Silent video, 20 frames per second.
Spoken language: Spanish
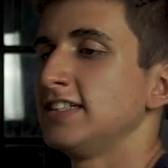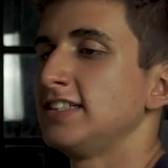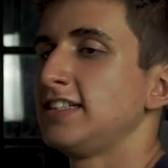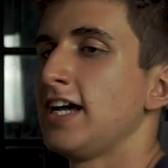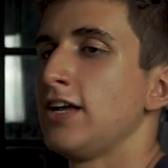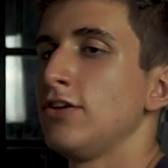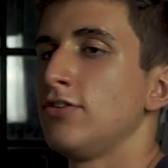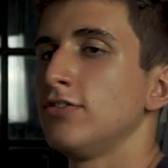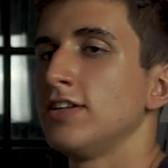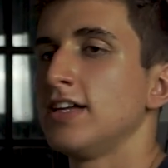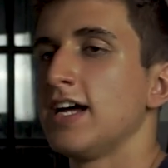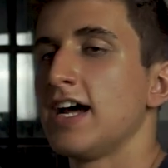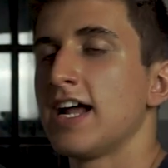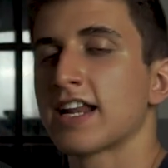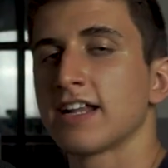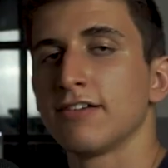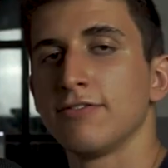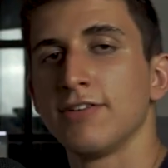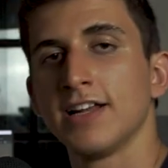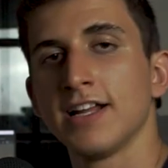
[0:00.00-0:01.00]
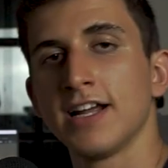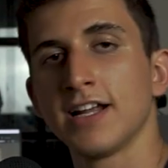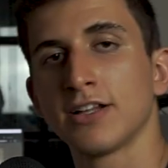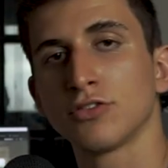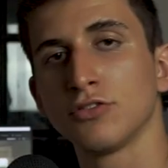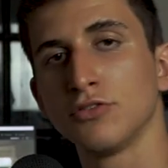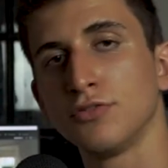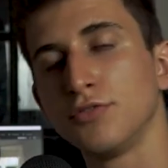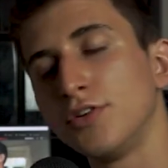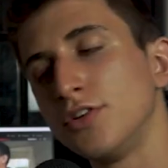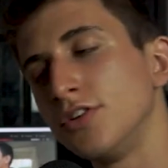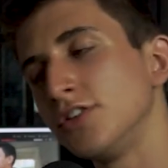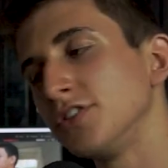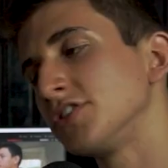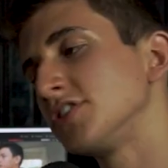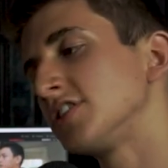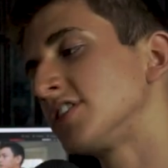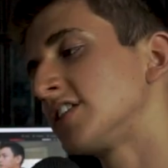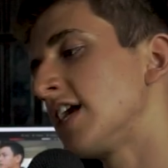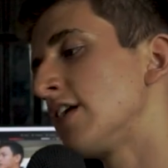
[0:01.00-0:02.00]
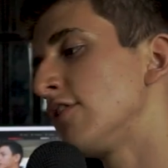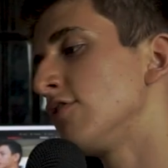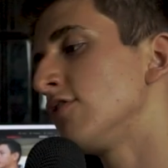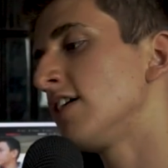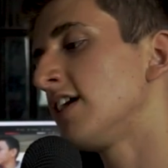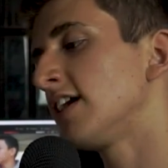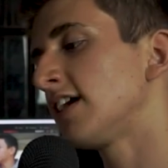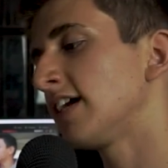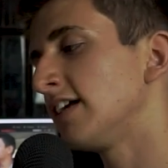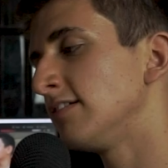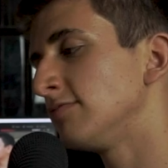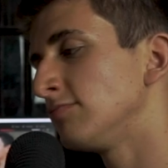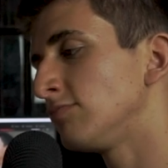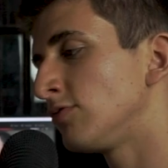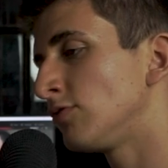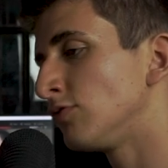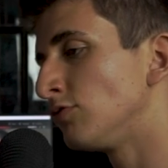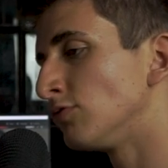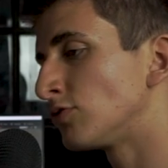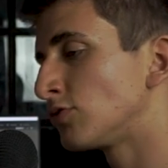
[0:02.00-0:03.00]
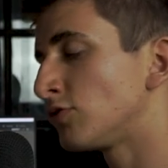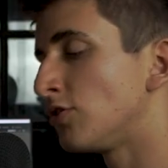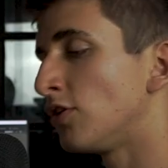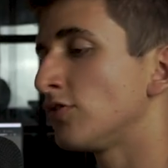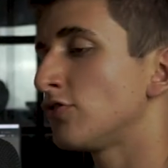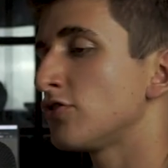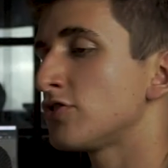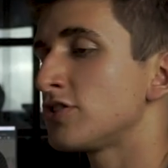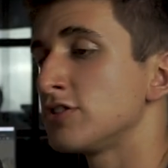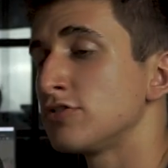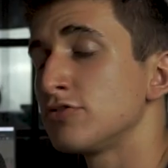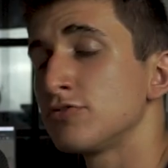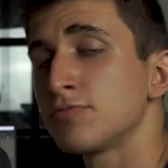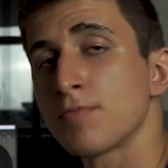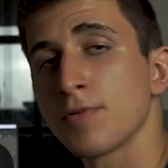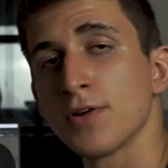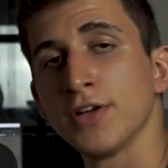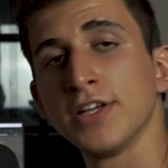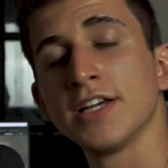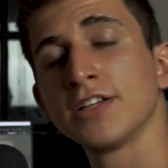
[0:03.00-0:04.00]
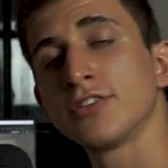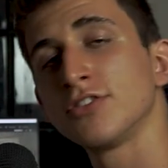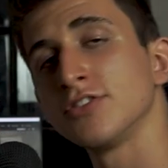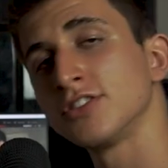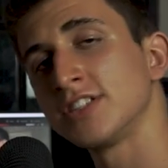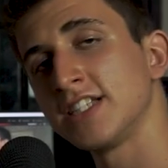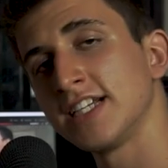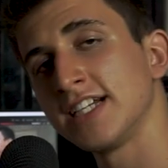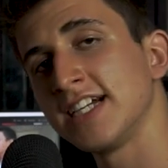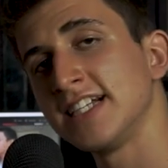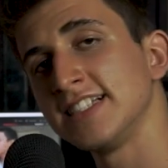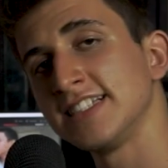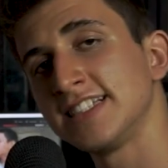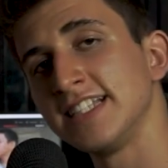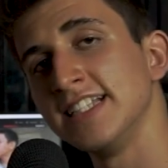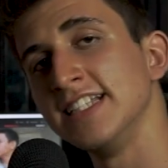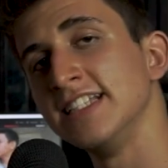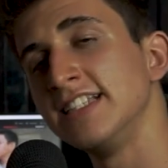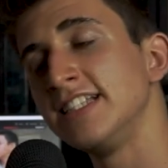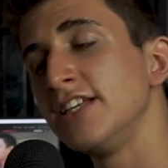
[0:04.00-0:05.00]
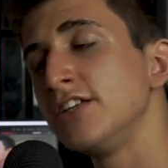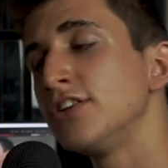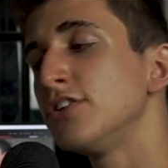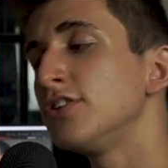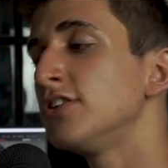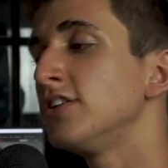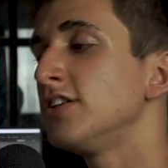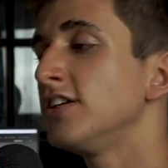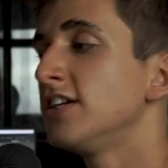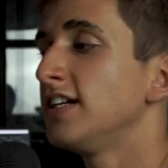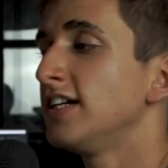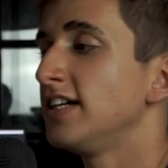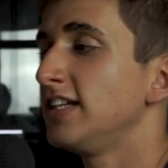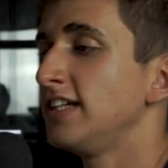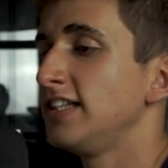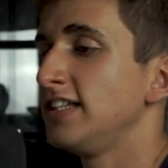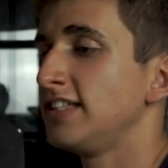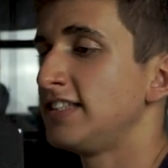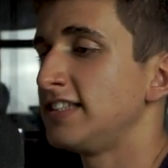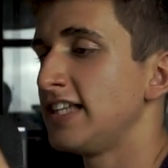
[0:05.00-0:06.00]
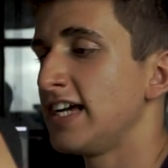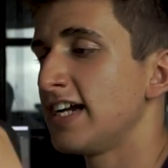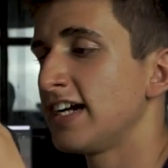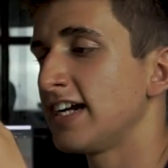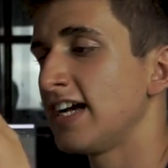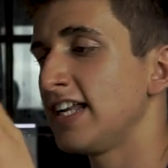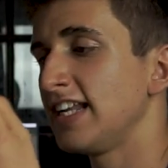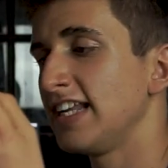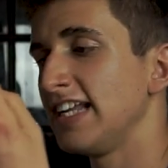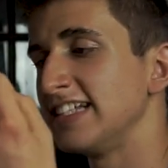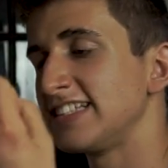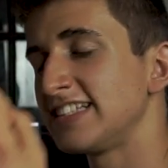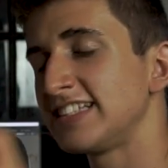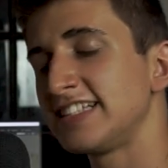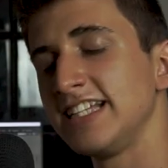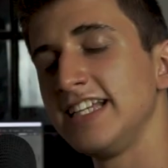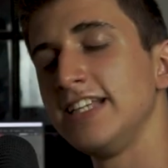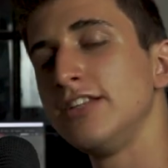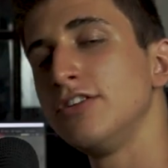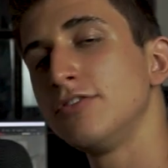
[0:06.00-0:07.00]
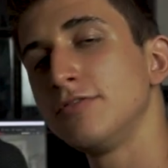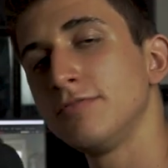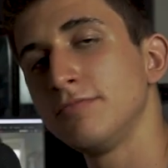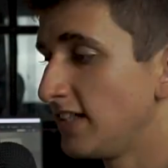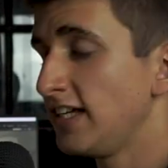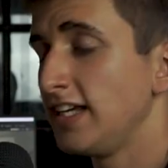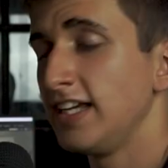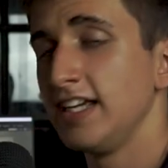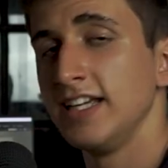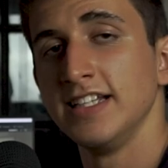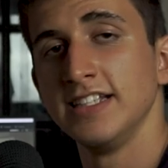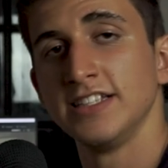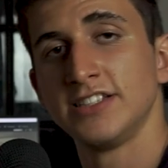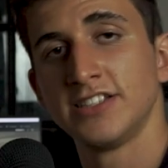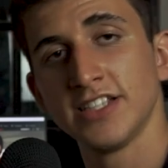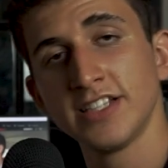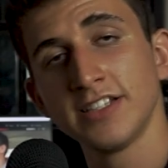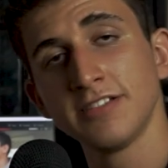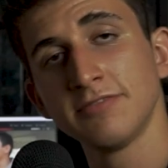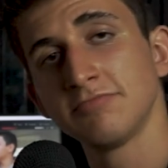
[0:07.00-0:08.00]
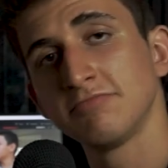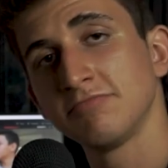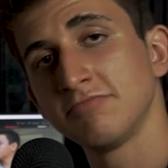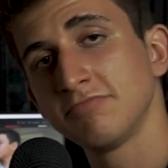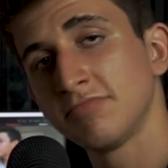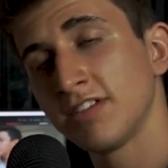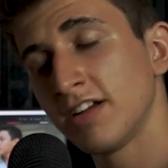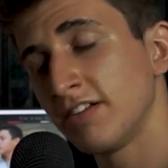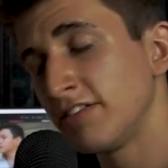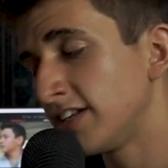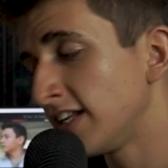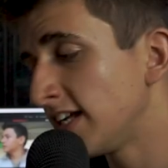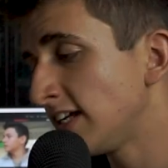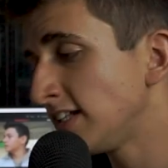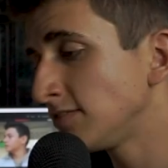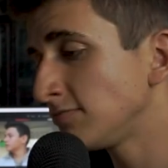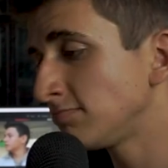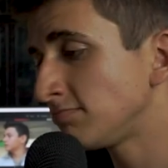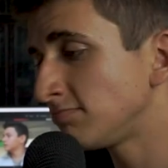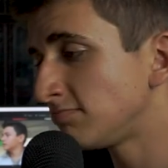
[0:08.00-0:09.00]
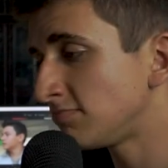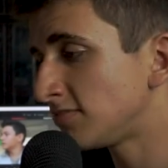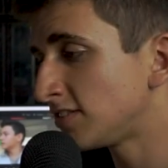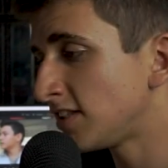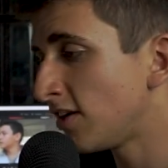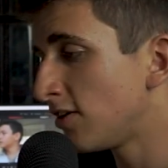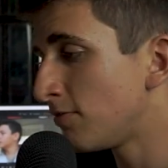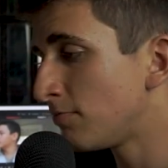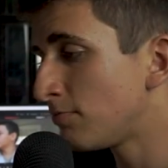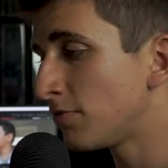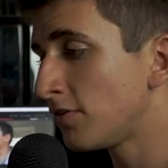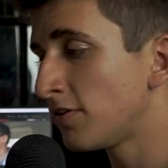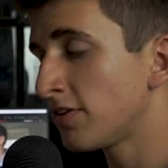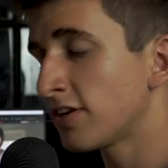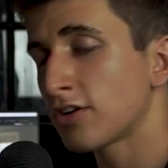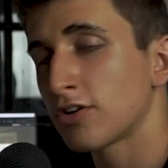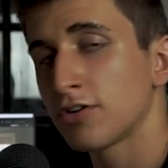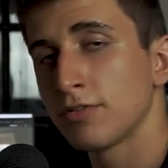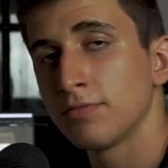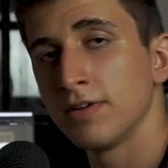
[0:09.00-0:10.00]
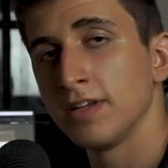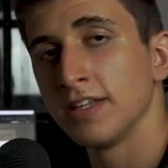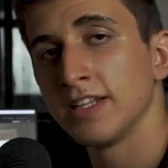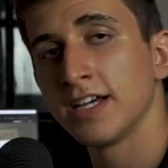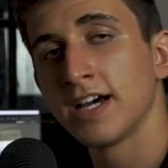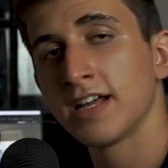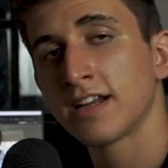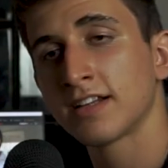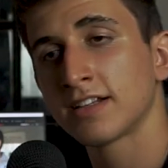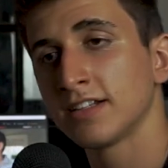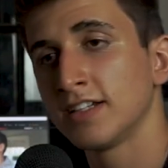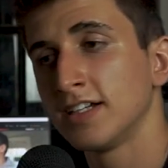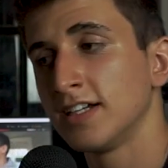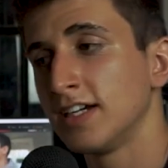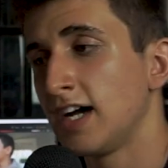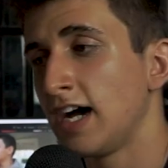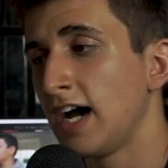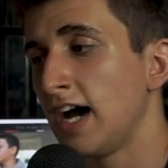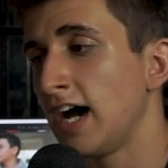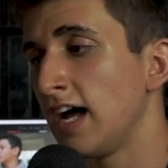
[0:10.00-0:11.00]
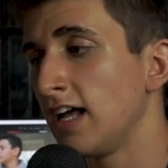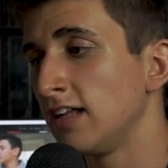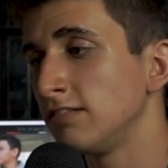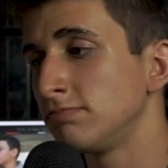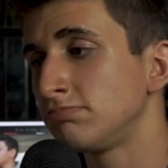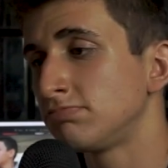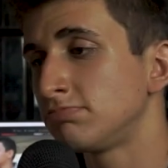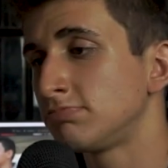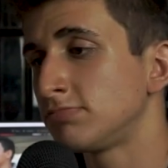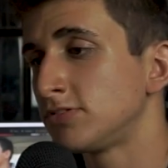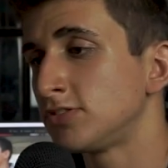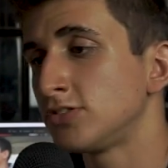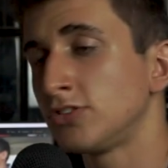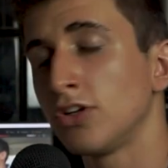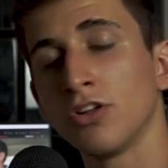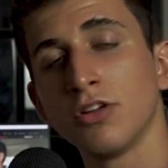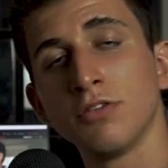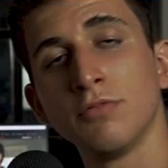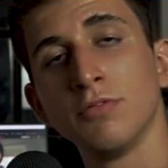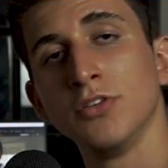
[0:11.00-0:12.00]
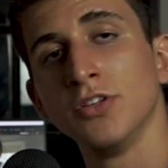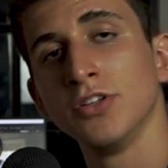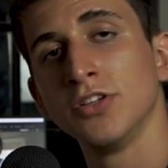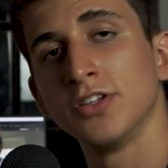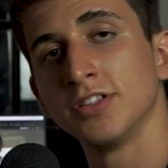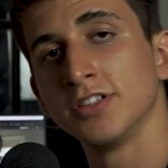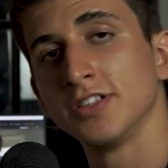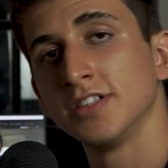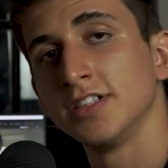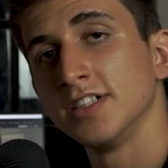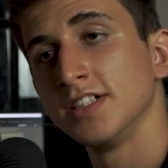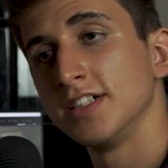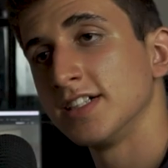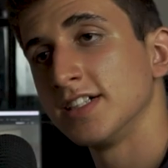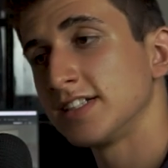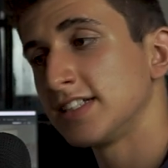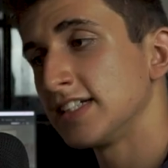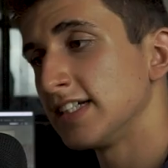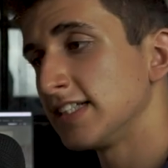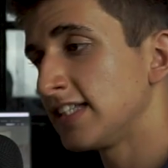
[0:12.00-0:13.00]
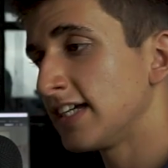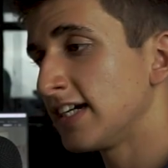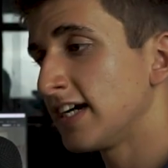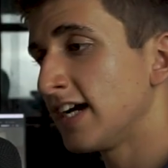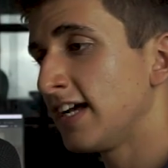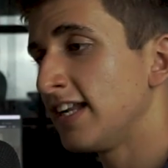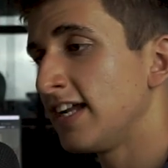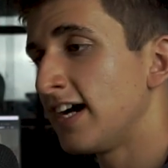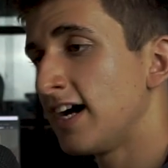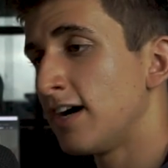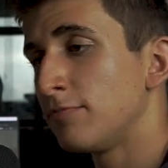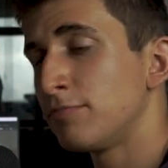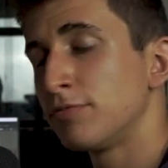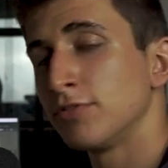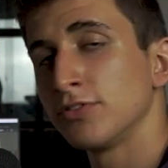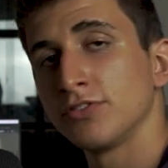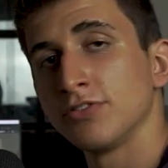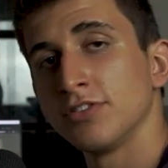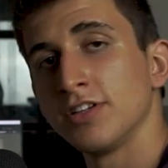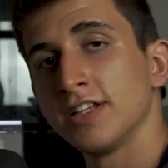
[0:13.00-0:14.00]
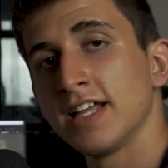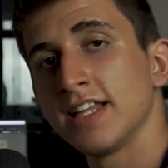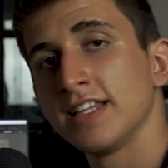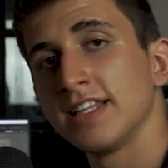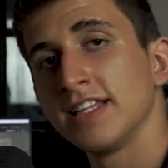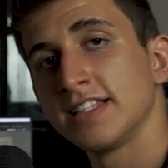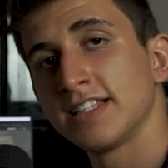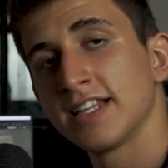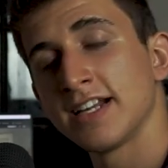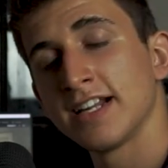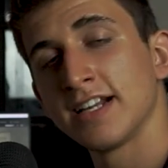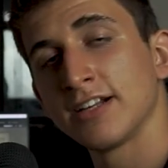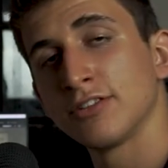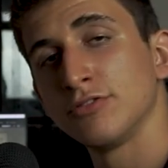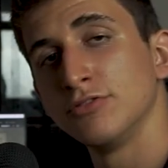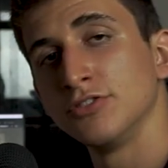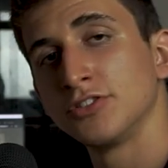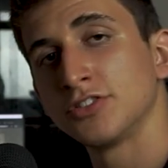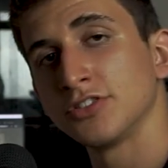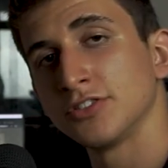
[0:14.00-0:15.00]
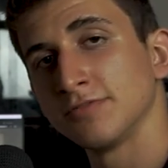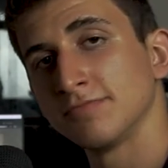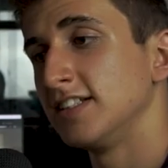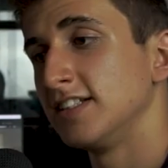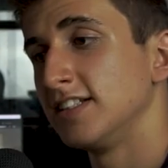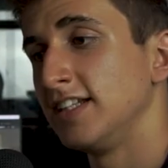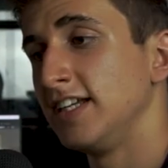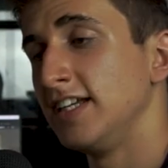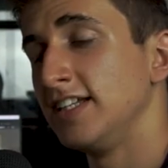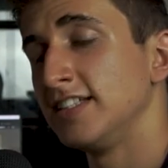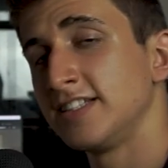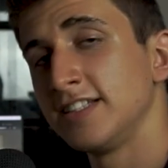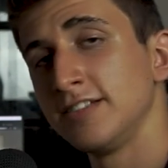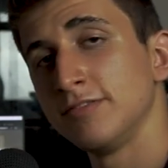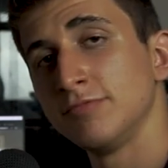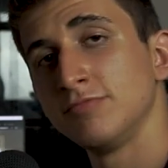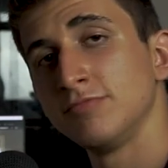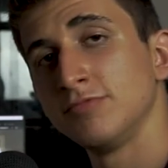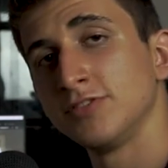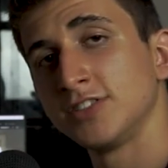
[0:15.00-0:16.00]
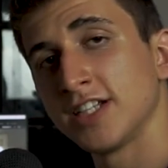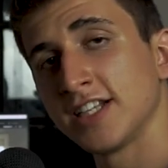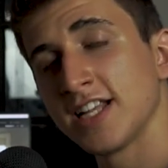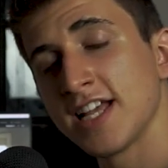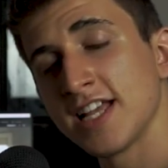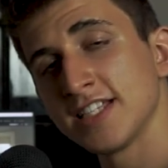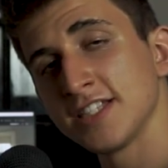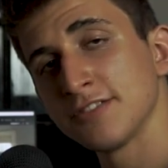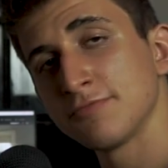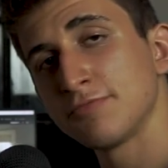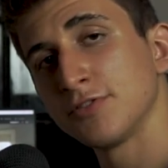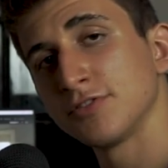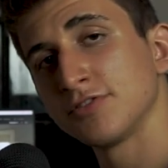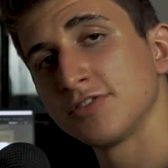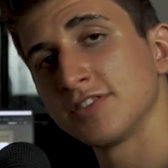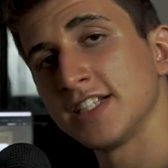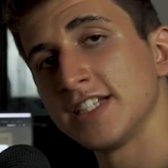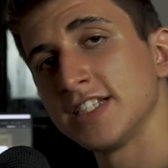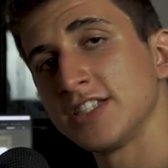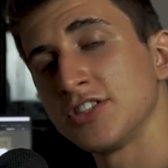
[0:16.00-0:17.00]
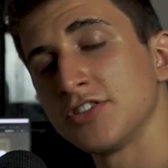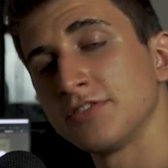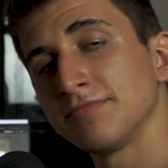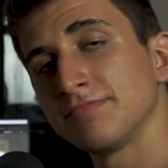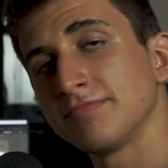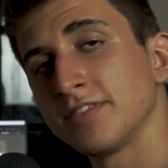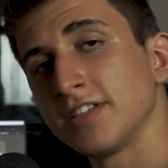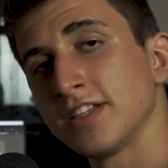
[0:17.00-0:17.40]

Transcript: Te ayuda a revelar tu voz, te ayuda a que tus cortos y tus proyectos tengan sentido y tengan estilo. Y sí, la verdad se lo puedo recomendar a todo mundo que tenga la oportunidad de entrar al curso. Y sí, muchas gracias por su atención.